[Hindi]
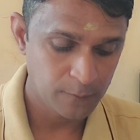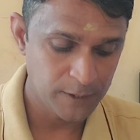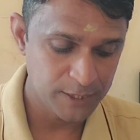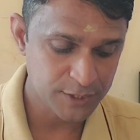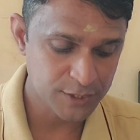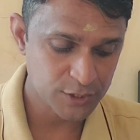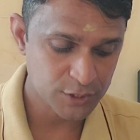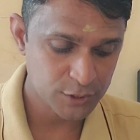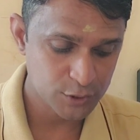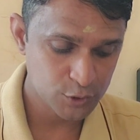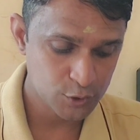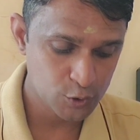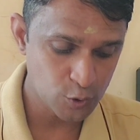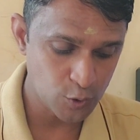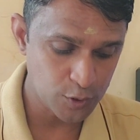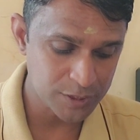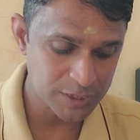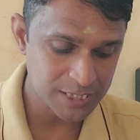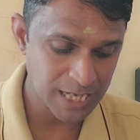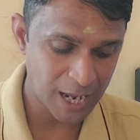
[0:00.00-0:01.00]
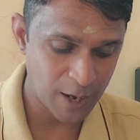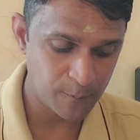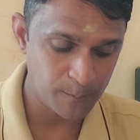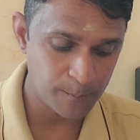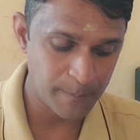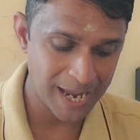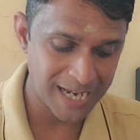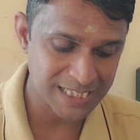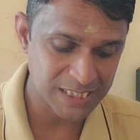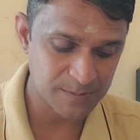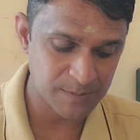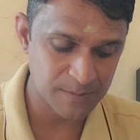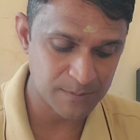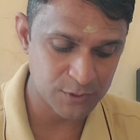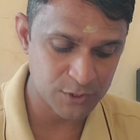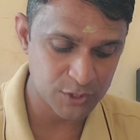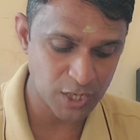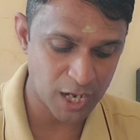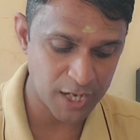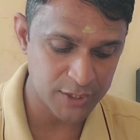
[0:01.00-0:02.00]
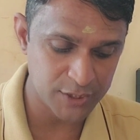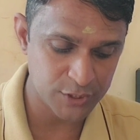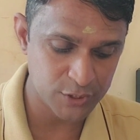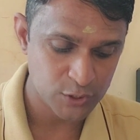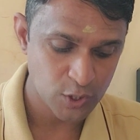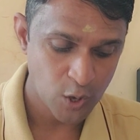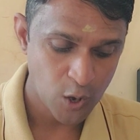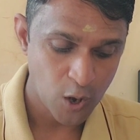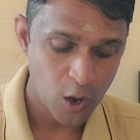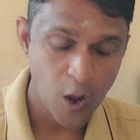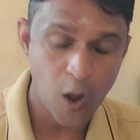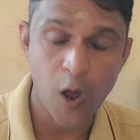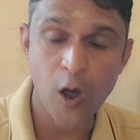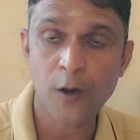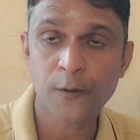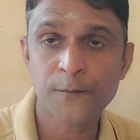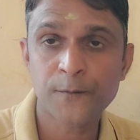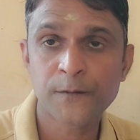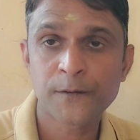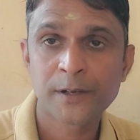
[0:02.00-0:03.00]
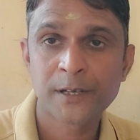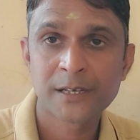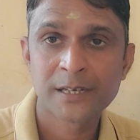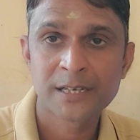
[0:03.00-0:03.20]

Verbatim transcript: विच जोन्स हैव मैक्सिमम चांस ऑफ